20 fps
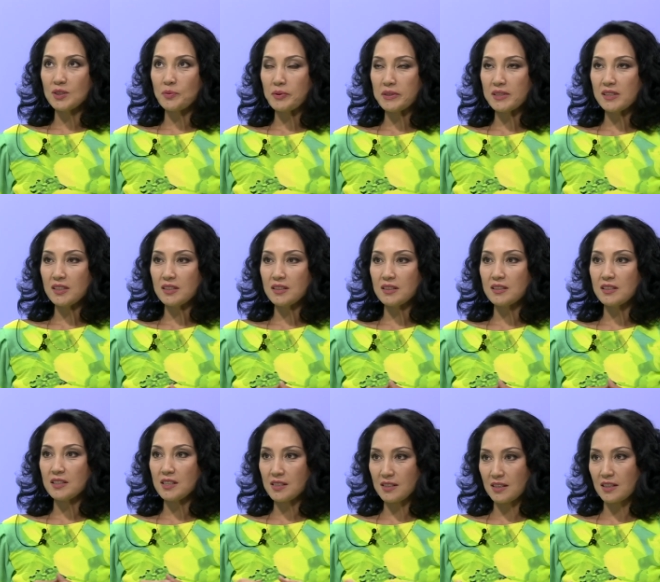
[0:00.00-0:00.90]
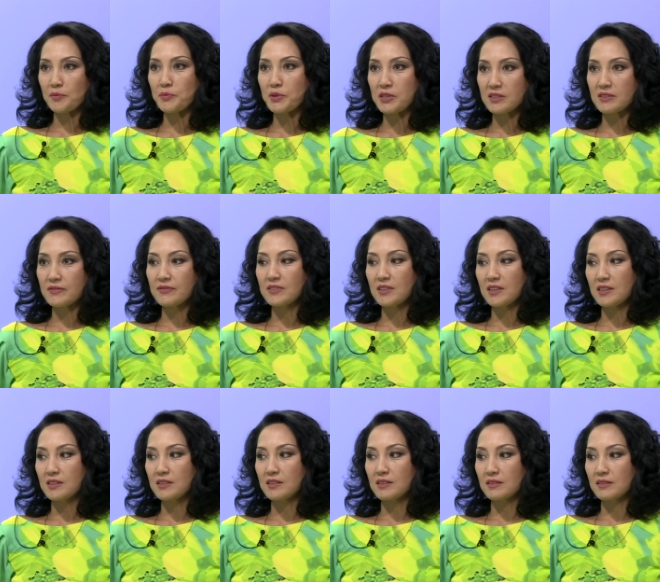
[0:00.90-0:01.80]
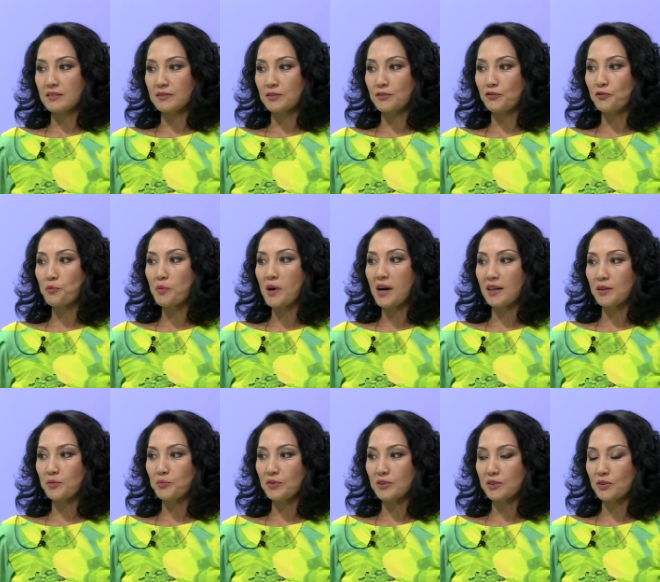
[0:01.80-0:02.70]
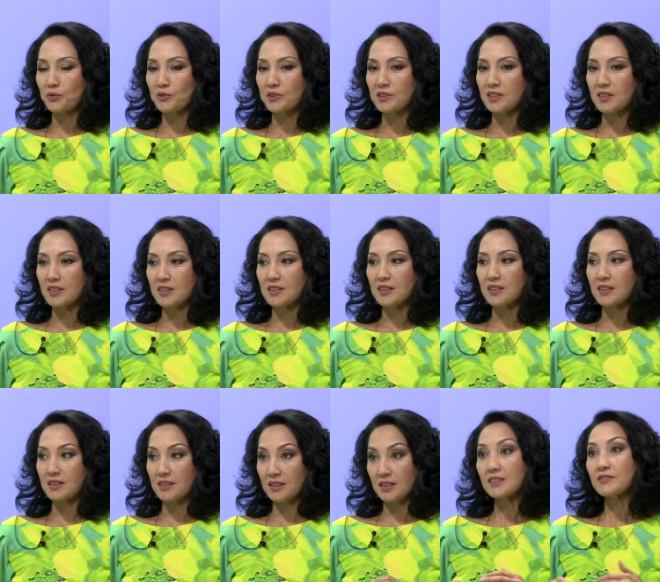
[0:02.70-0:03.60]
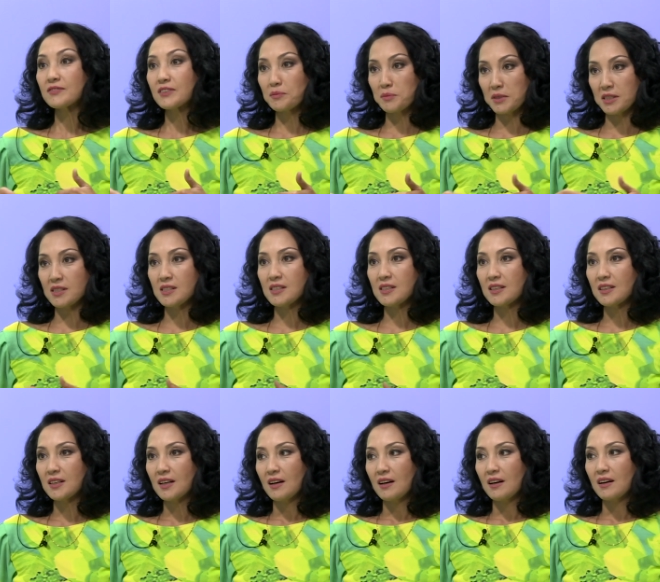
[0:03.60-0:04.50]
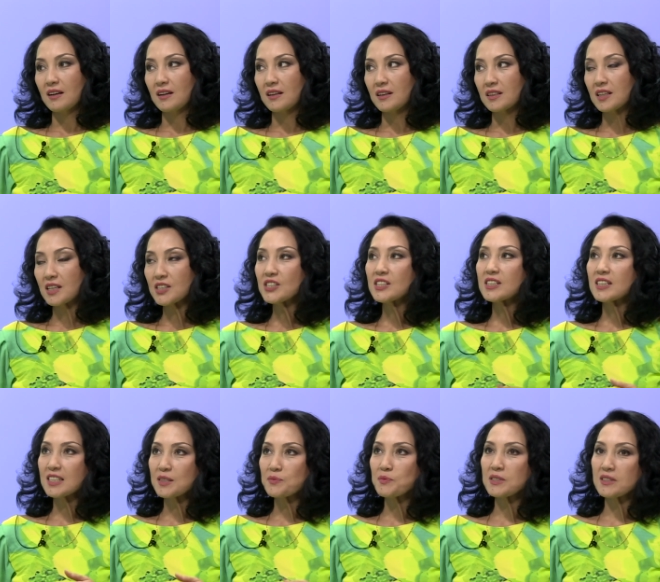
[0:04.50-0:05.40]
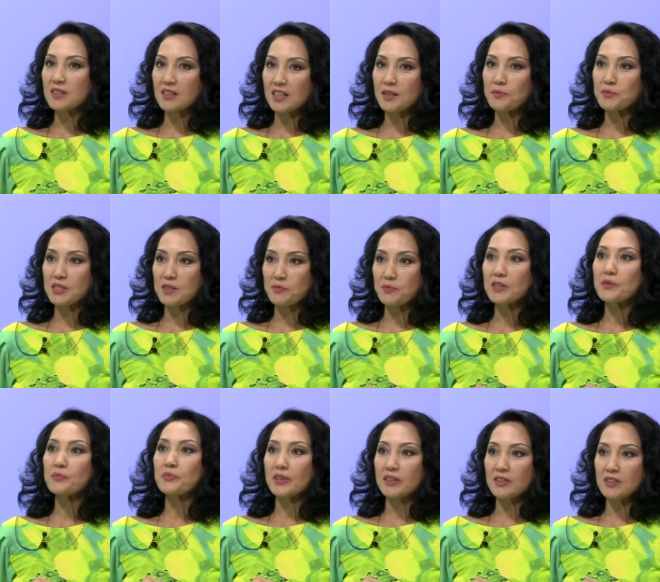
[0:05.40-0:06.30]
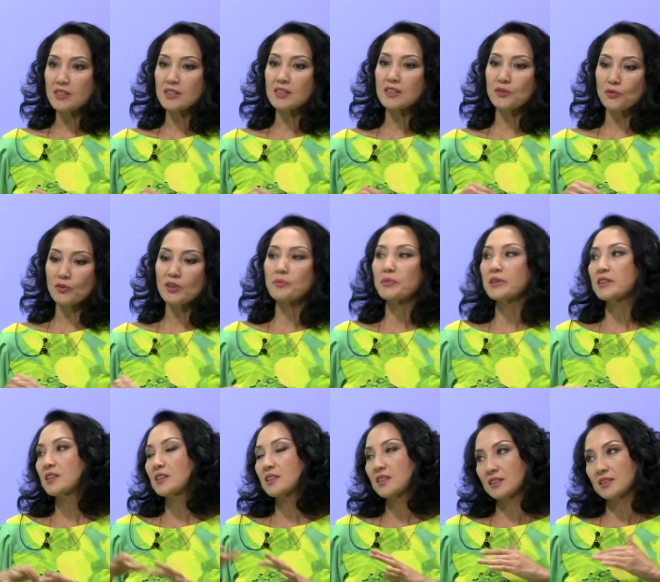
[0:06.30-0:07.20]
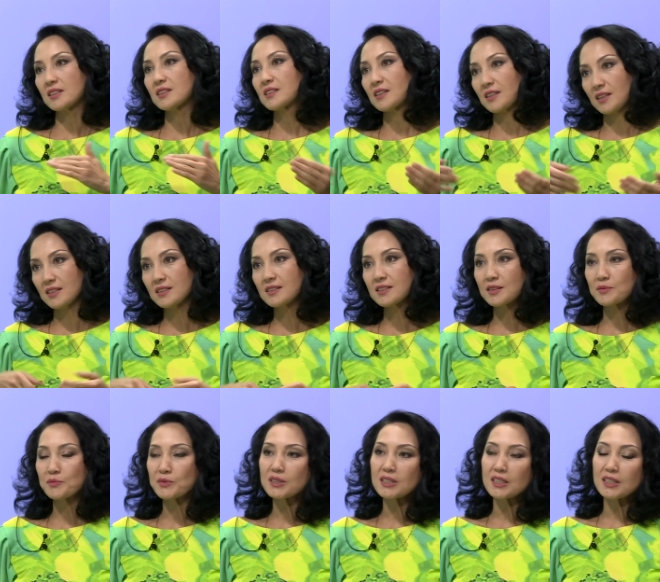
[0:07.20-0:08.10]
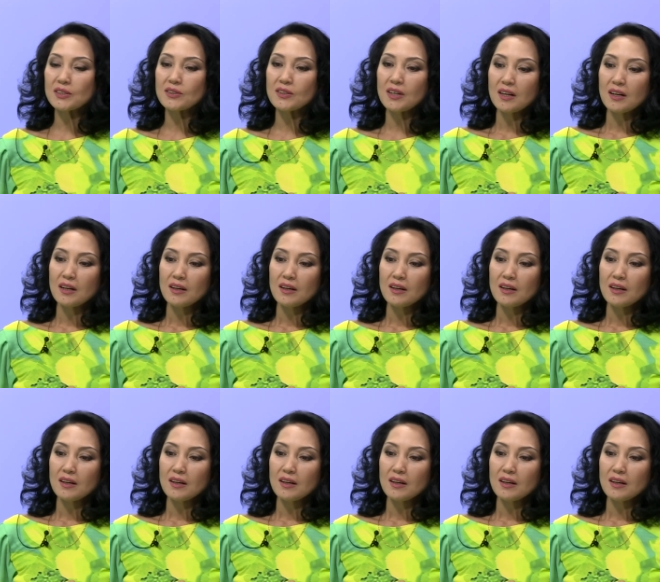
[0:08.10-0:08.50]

за последние, если несколько месяцев взять, э, вот в мае был такой интересный концерт в Алмате. А, каждый раз мы стараемся с моей пианисткой, ну, либо я, когда с оркестром играю,